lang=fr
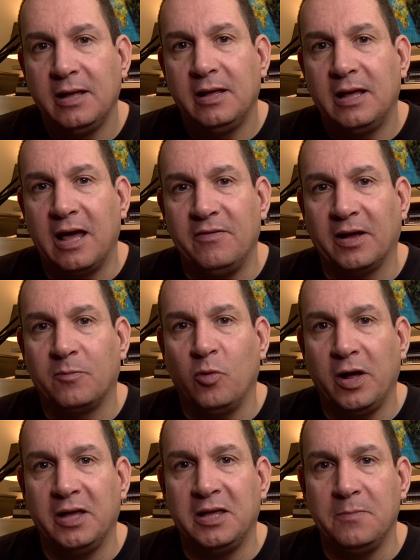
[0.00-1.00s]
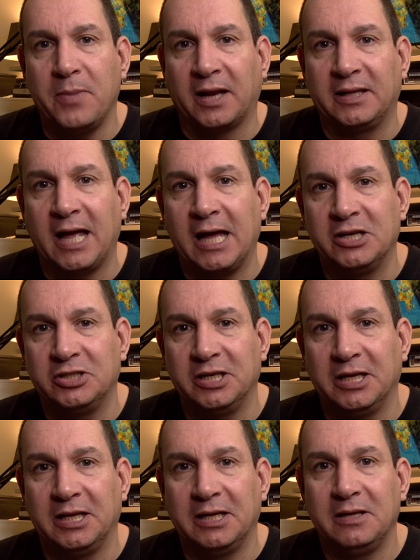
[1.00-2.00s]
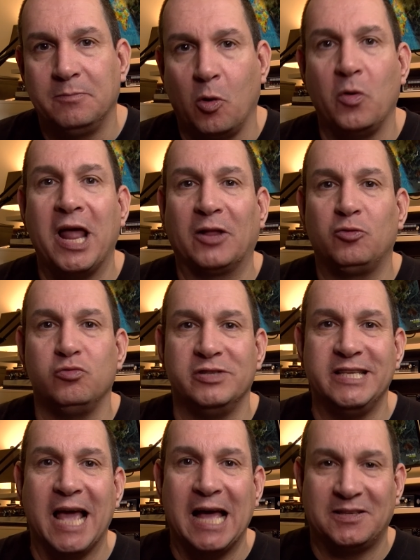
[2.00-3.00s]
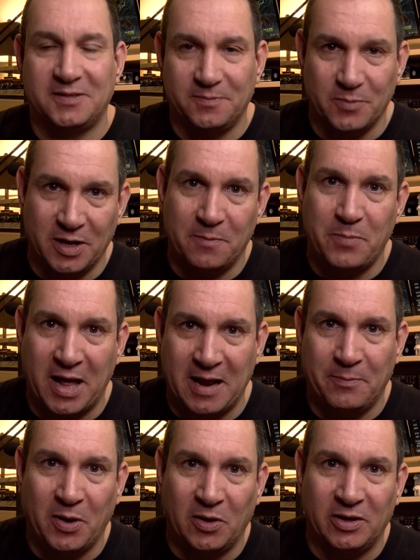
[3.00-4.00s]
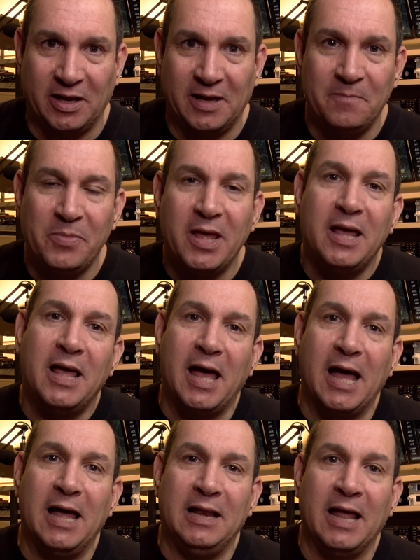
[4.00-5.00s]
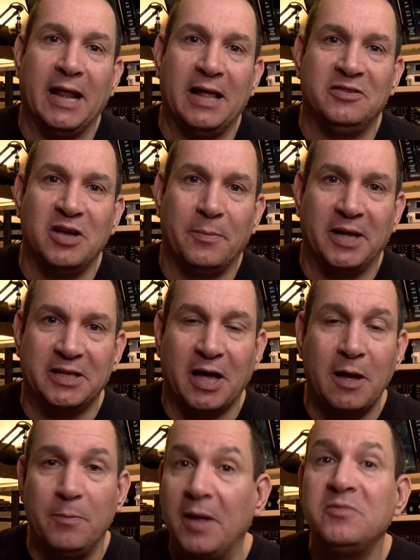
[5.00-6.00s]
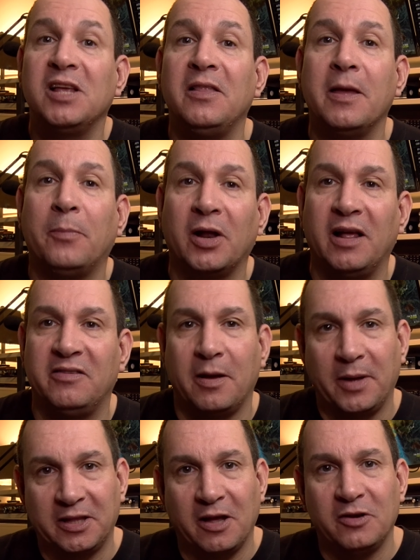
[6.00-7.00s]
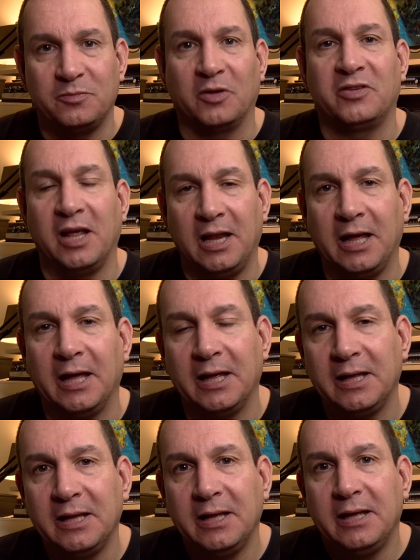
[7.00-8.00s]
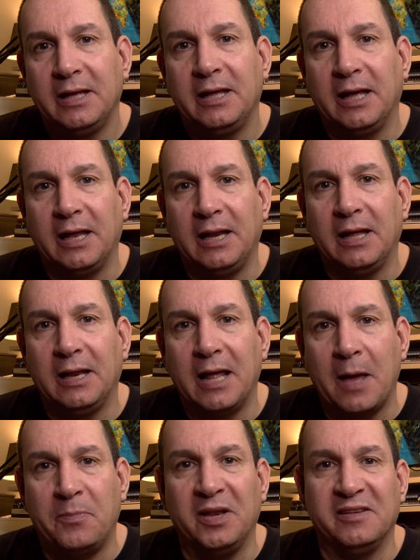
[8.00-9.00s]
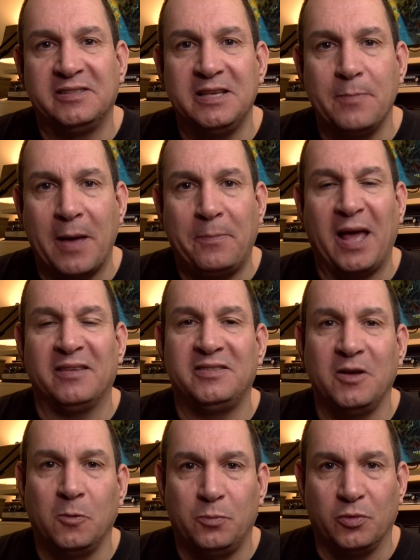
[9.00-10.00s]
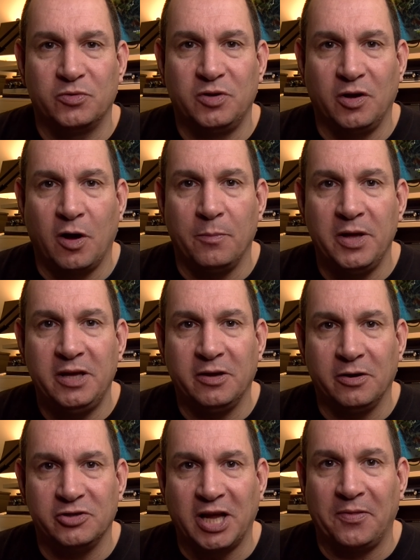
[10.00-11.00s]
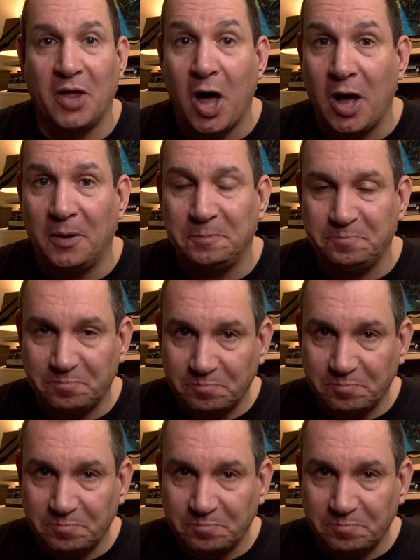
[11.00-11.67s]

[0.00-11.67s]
avec moi et qui partage mon enthousiasme par rapport à, la radio amateur. Même si elle n'est pas radio amateur, je pense qu'elle apprécie ma passion pour ce hobby que j'adore.